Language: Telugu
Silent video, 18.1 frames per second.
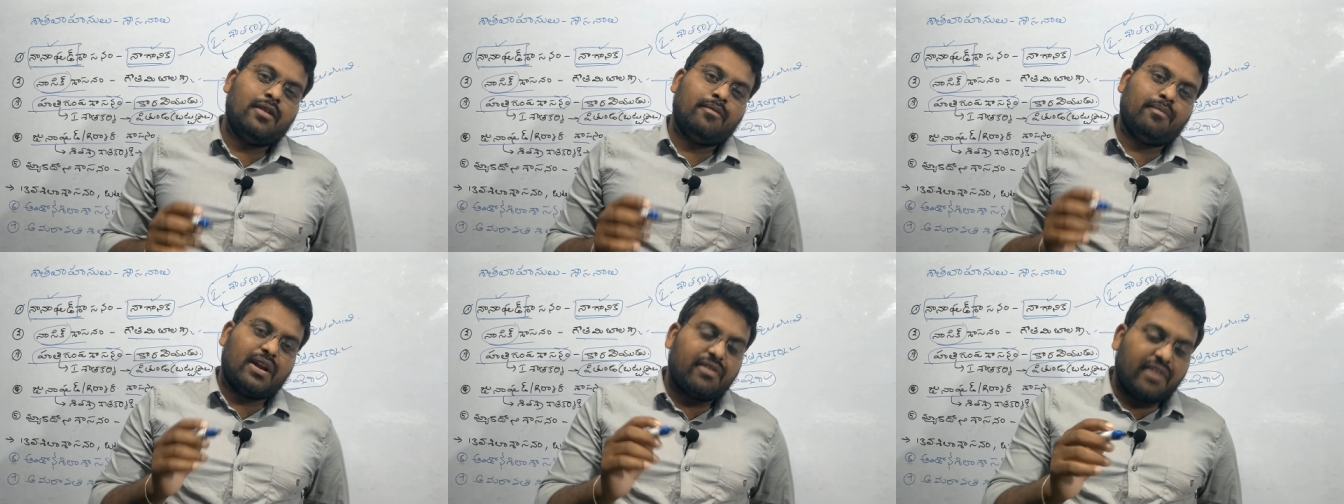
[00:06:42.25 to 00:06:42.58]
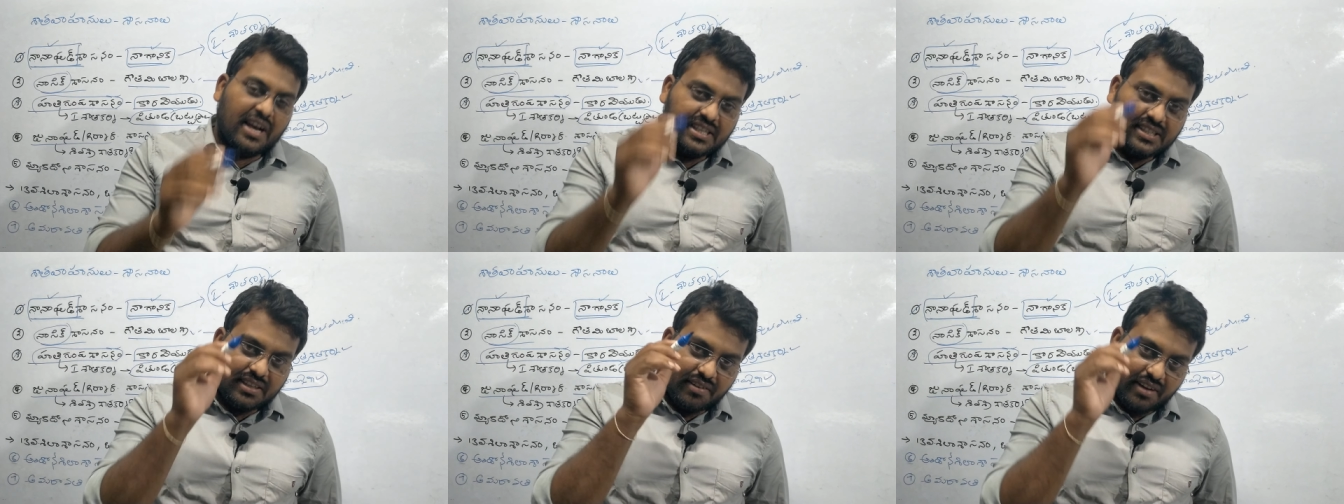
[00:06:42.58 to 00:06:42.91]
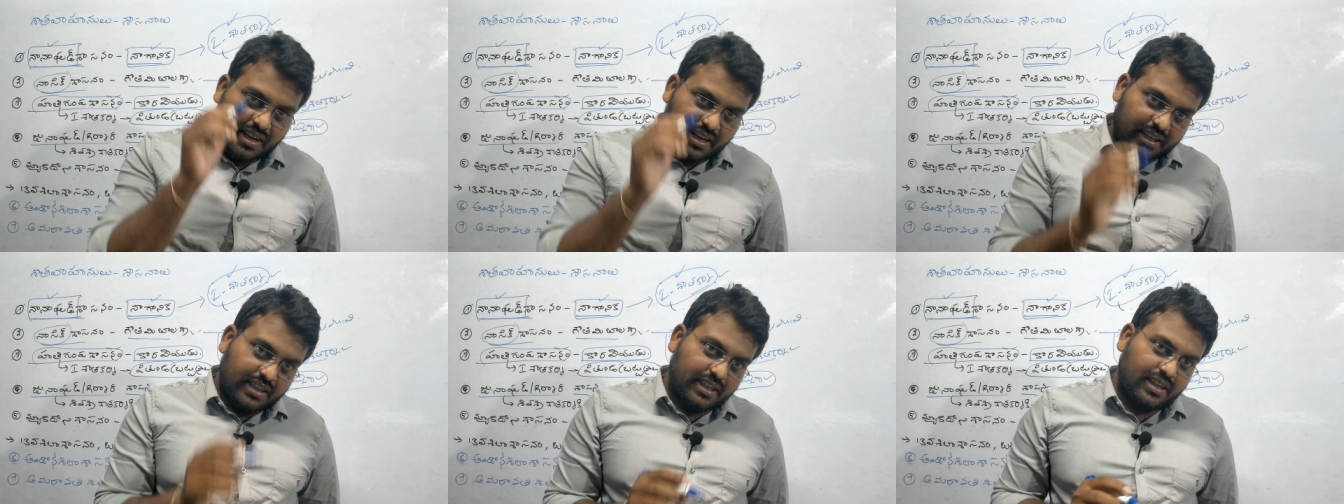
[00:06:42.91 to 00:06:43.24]
మరి
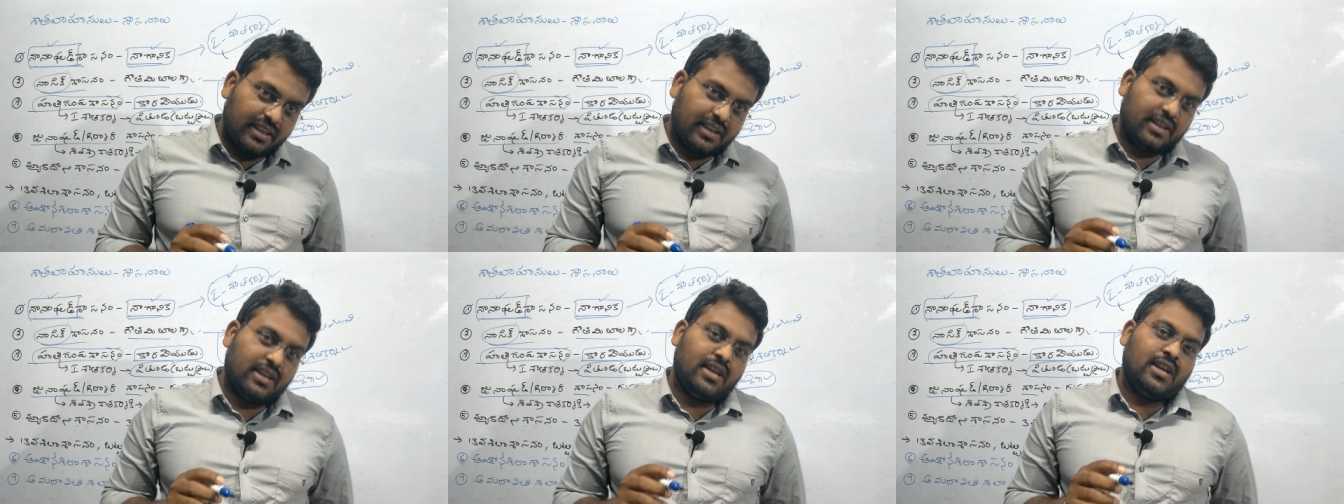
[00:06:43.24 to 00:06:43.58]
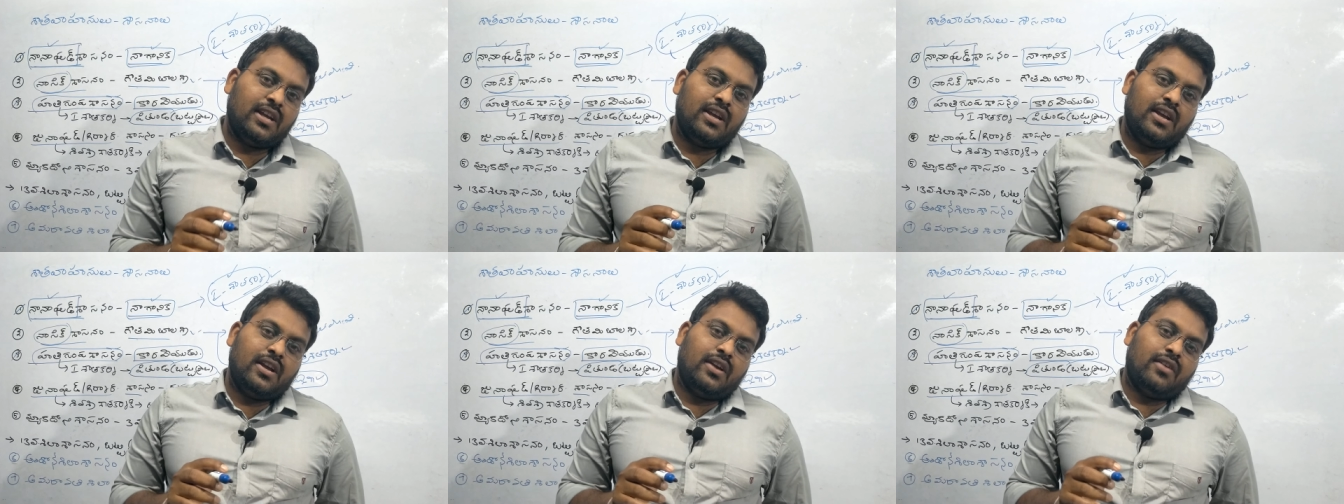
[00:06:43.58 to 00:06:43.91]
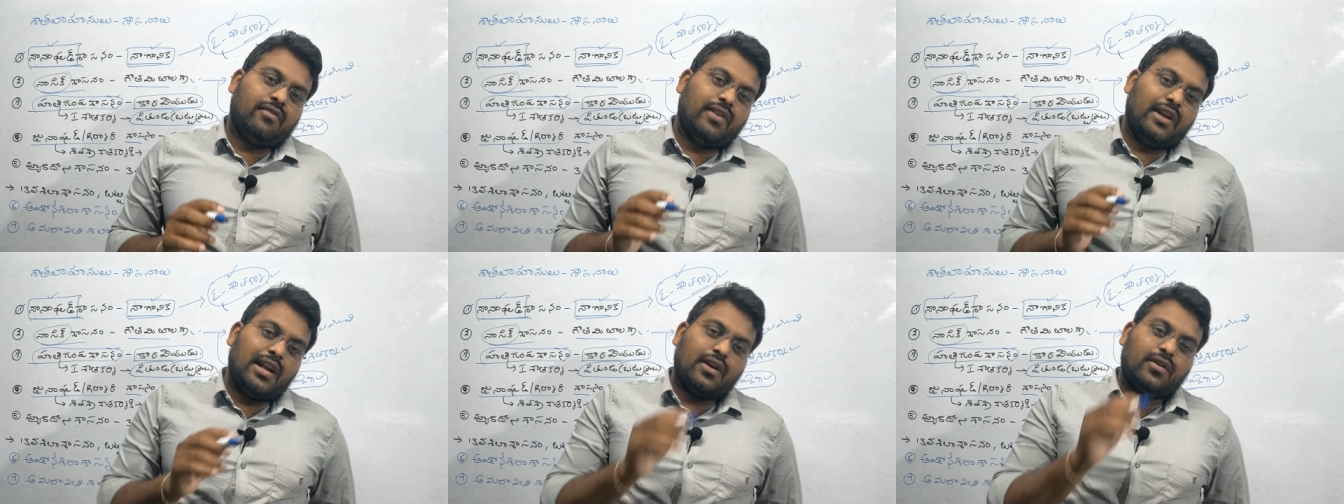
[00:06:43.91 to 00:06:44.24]
వాస్తవానికి
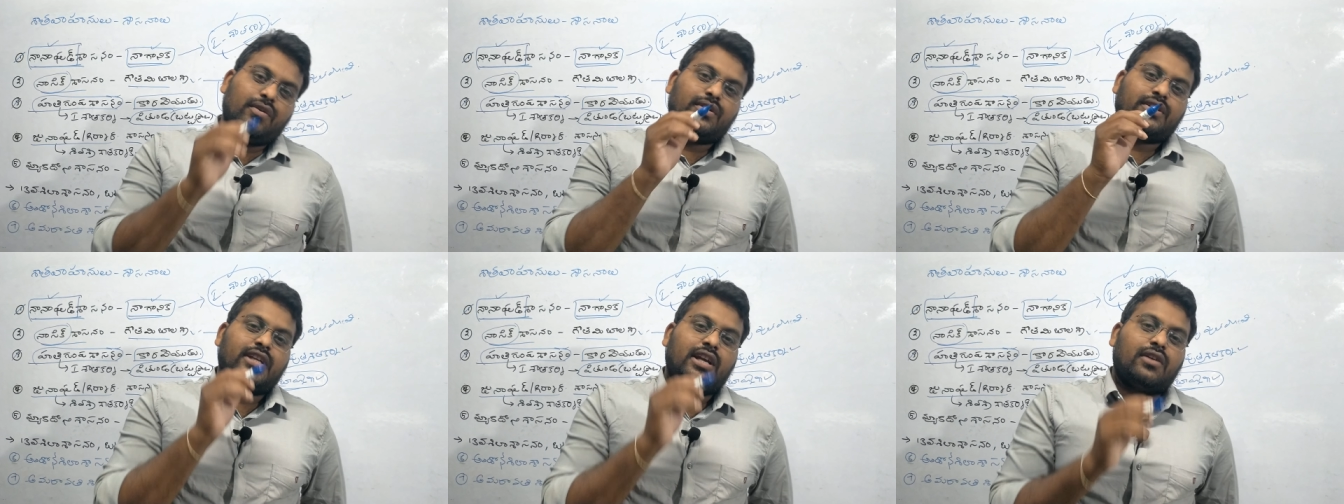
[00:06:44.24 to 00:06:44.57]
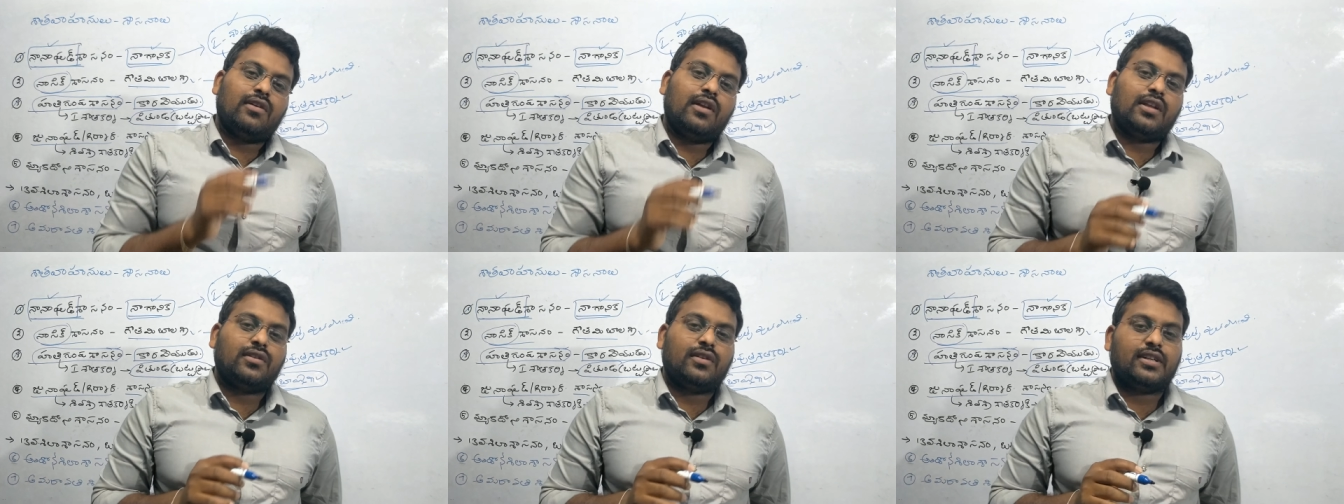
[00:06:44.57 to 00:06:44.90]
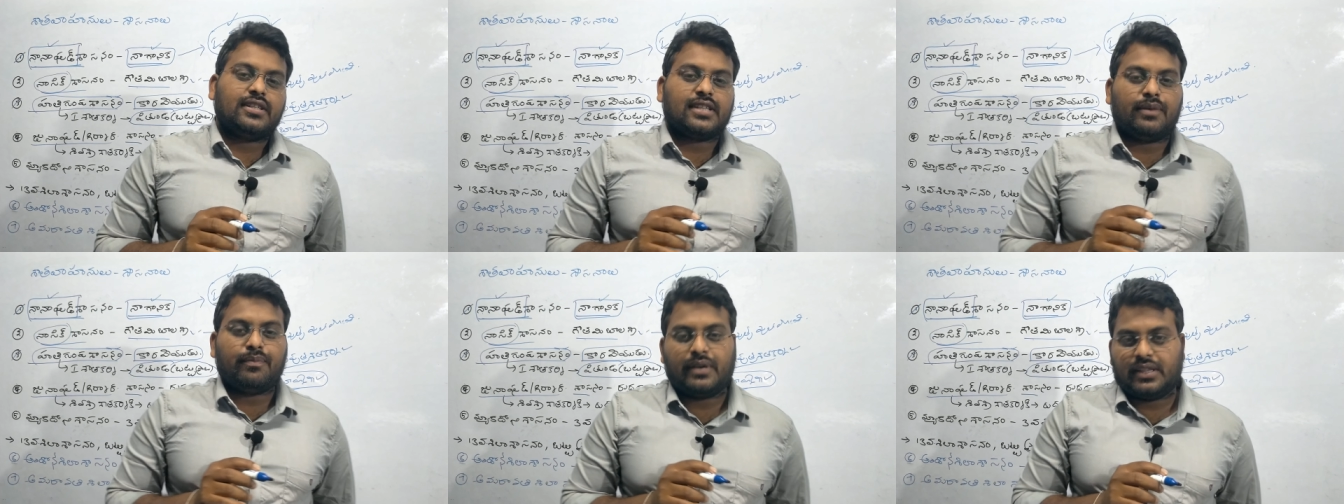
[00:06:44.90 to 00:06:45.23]
వీళ్ళకు శకులతోటి
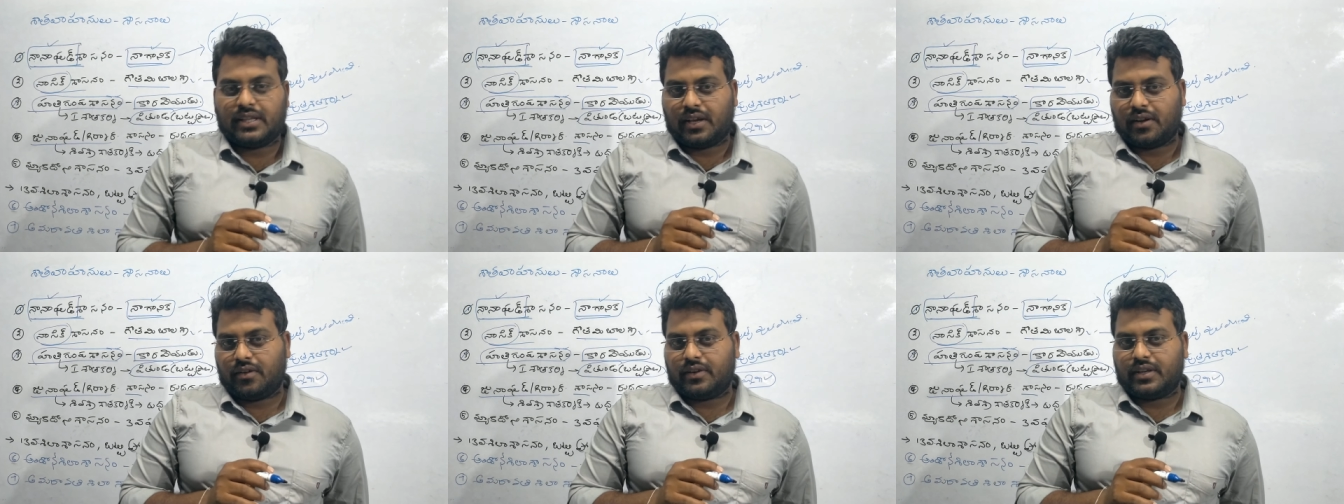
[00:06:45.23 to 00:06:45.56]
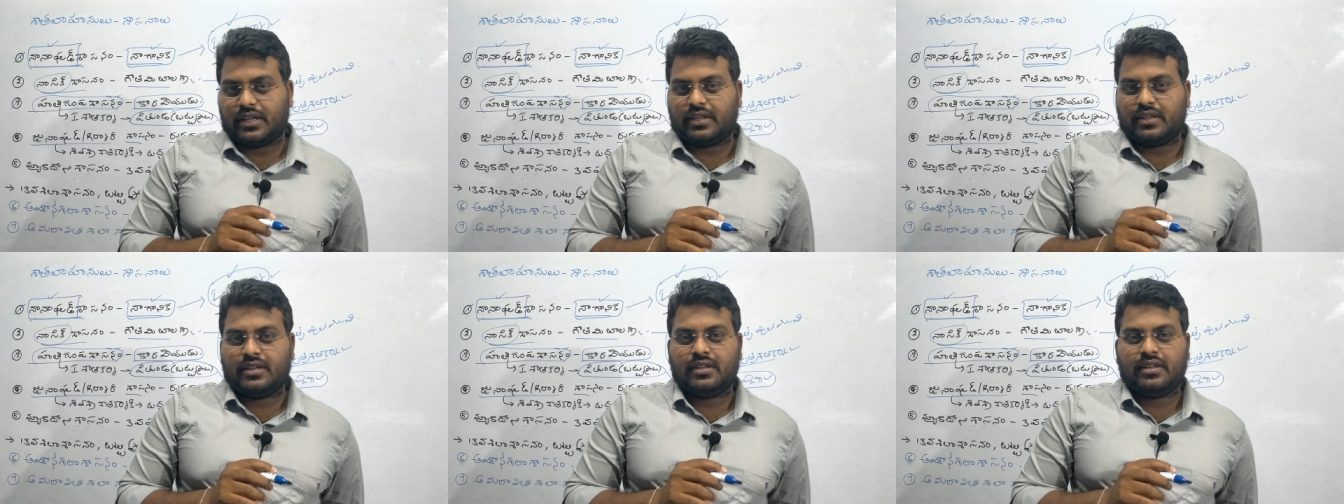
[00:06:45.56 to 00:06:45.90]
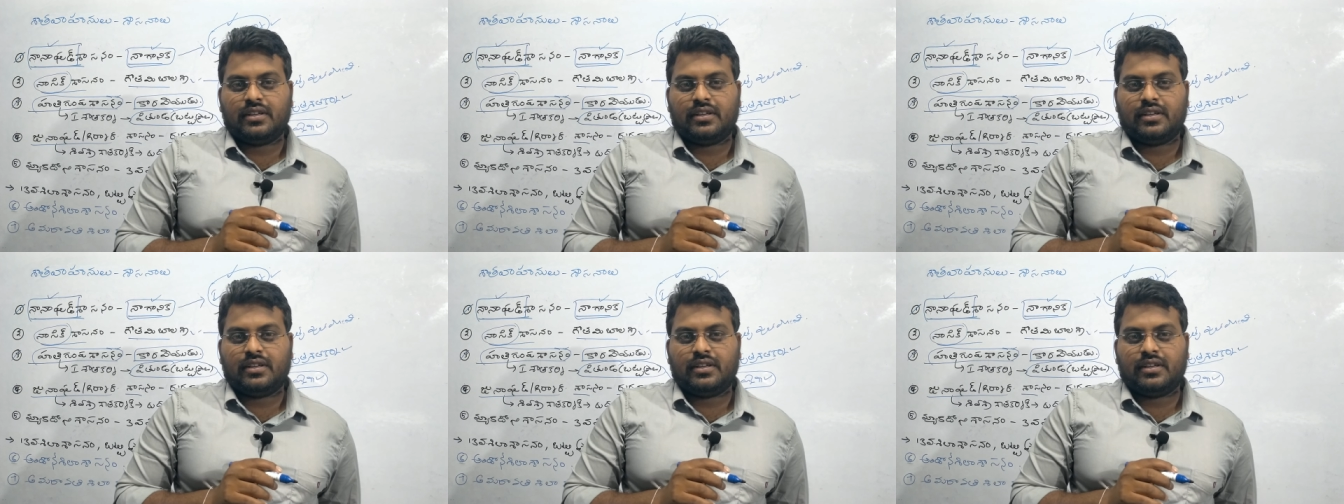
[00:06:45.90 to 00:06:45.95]
సంబంధాలు ఉంటాయి